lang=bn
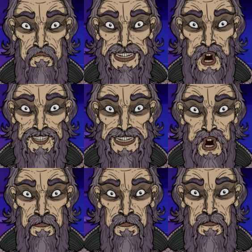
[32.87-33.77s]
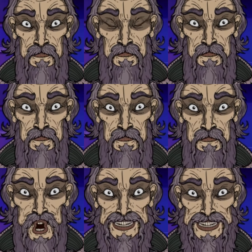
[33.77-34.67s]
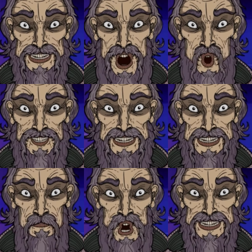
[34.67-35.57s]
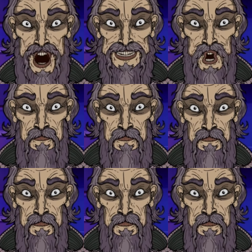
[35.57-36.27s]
বসে আছে উনি হয়তো স্টেশন মাস্টার হবে